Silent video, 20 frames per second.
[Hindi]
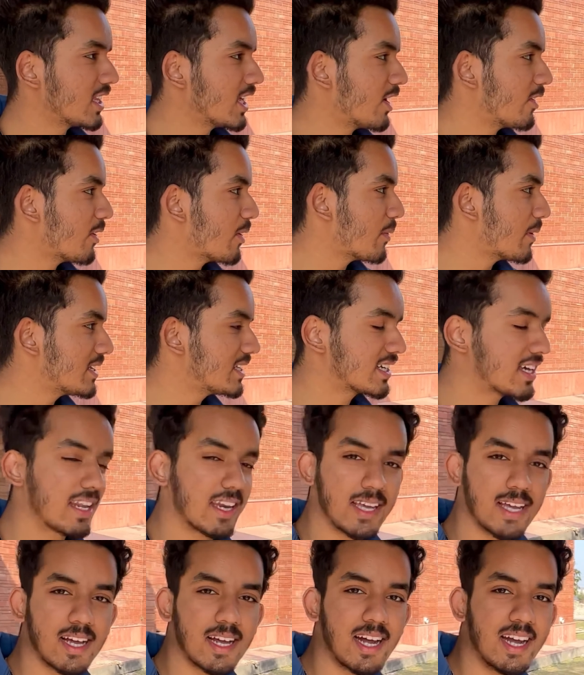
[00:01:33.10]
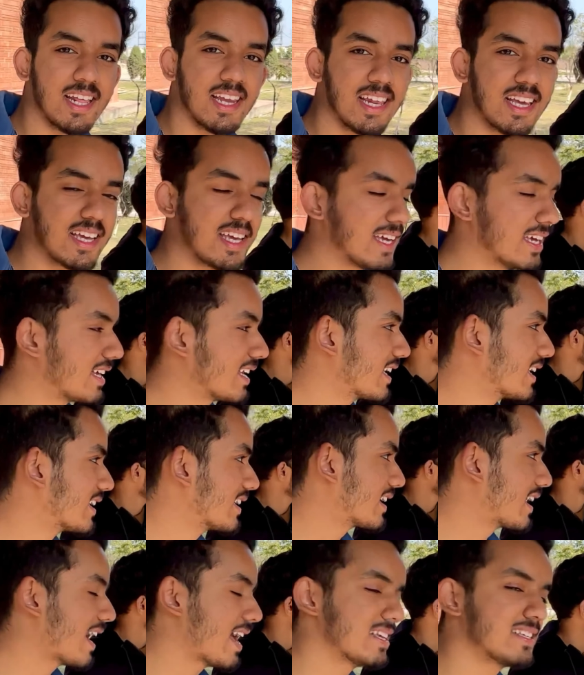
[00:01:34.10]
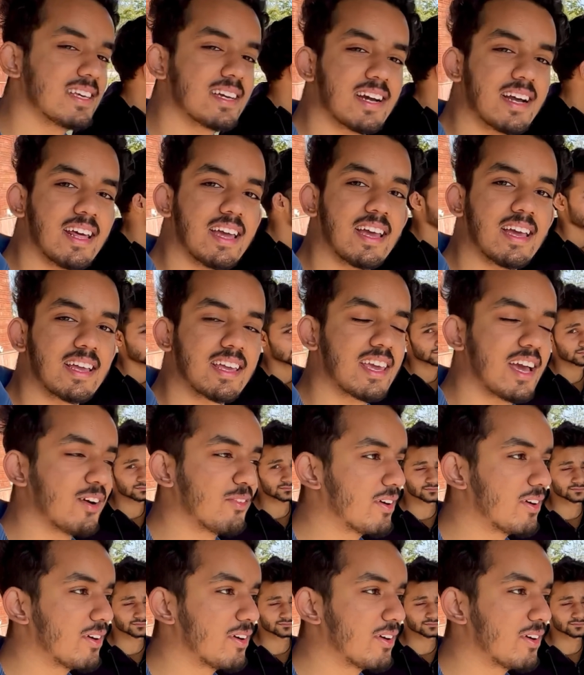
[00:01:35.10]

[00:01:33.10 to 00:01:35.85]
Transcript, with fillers: था हवाबाजी करेंगे गाड़ी लेके कैसे खड़े हैं क्या